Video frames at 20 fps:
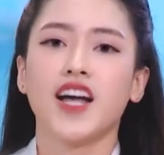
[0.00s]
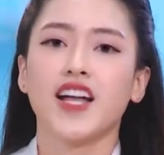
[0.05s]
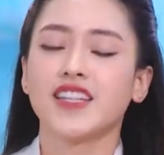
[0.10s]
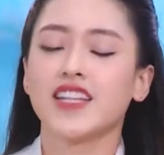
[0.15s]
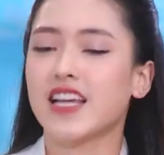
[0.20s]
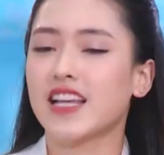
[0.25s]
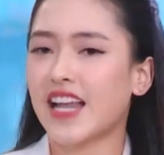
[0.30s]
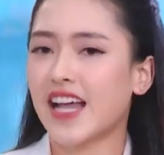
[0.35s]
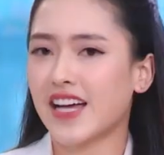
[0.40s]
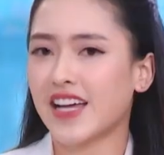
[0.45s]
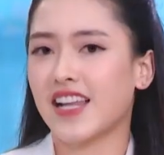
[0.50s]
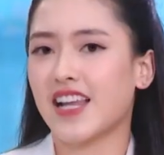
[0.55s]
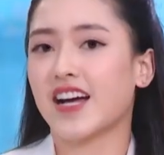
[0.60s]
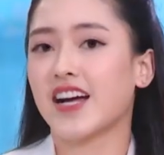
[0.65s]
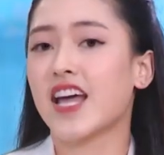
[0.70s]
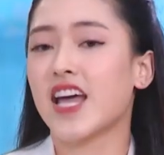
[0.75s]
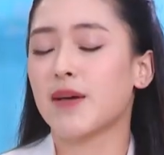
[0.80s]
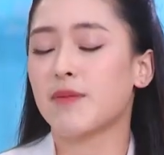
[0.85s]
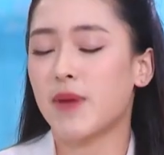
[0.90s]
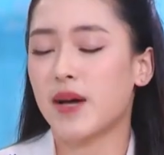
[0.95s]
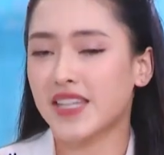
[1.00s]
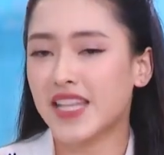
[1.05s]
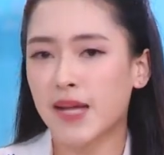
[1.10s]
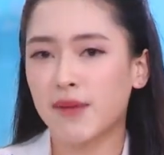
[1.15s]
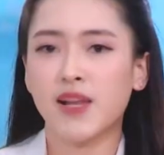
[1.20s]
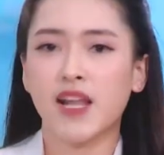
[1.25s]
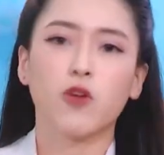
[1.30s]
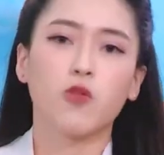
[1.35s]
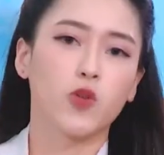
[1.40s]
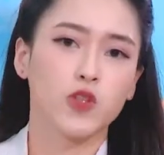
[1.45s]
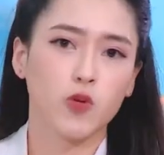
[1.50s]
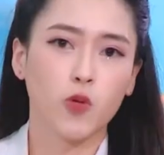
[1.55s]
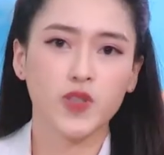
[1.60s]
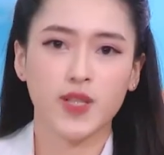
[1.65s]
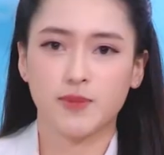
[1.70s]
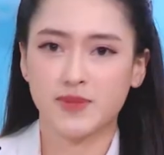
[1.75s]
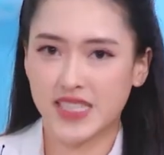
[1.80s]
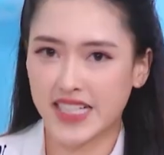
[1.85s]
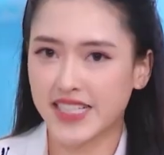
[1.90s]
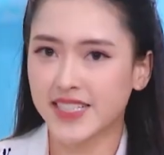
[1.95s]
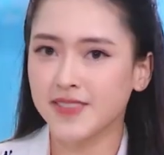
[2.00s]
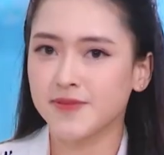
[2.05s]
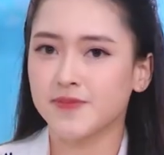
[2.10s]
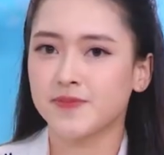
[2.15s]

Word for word: thì lại là nghề mà đem lại nguồn thu nhập chính.